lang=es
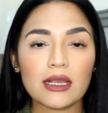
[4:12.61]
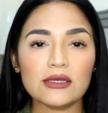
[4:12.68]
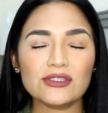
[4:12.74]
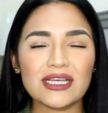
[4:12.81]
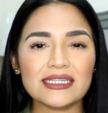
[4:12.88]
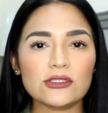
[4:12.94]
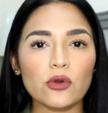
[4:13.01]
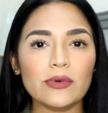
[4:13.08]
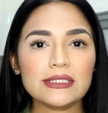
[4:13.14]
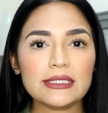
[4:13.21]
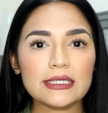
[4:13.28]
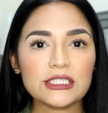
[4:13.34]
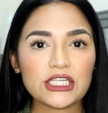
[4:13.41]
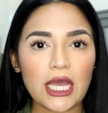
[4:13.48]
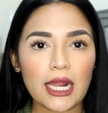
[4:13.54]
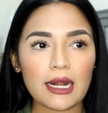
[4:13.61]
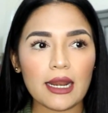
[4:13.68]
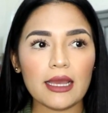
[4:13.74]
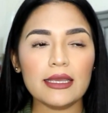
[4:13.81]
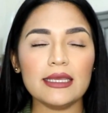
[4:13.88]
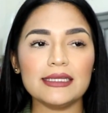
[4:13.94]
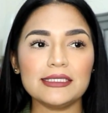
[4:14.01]
o sea, esto va a ser
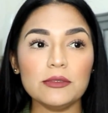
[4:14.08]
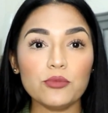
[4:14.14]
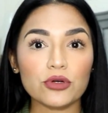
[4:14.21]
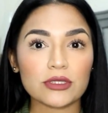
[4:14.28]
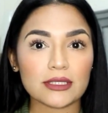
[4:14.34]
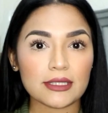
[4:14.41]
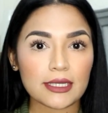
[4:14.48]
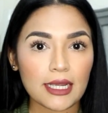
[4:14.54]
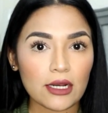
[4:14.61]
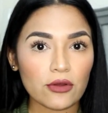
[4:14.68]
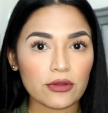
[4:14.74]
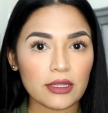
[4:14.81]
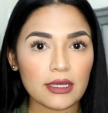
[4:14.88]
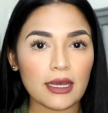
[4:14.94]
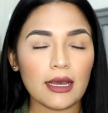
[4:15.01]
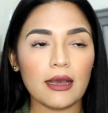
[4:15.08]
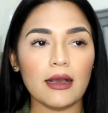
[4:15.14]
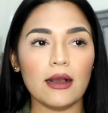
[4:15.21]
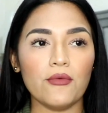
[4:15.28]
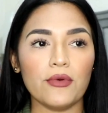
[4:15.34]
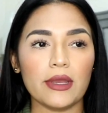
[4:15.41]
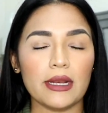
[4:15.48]
charla y es importante que lo diga,
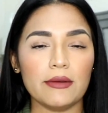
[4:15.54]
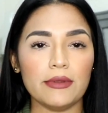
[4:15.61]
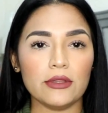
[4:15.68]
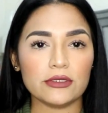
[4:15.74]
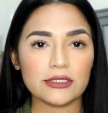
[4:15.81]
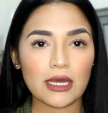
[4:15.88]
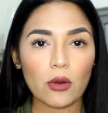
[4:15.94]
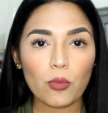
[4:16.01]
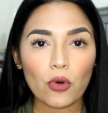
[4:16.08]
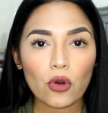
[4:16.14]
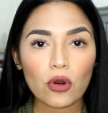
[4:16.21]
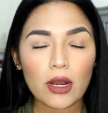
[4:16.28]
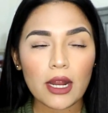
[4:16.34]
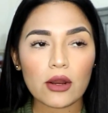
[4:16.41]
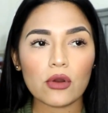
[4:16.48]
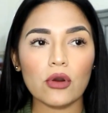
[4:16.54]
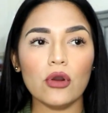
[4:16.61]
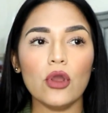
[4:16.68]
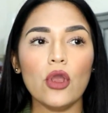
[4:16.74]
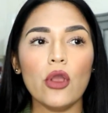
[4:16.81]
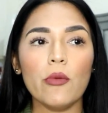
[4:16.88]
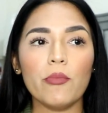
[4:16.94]
aunque el video sea un poco largo,
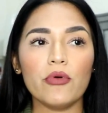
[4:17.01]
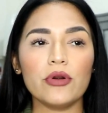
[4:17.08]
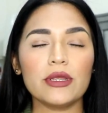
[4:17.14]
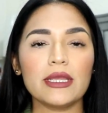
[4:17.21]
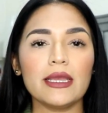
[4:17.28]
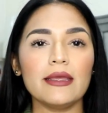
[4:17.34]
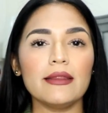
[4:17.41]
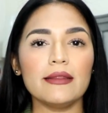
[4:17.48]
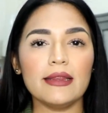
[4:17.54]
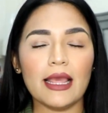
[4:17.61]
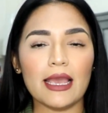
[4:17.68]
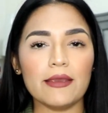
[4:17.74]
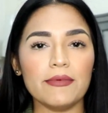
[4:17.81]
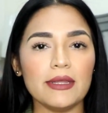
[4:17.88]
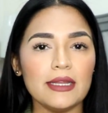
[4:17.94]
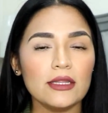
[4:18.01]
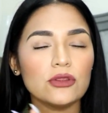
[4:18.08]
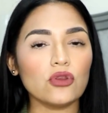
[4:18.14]
porque de ahí viene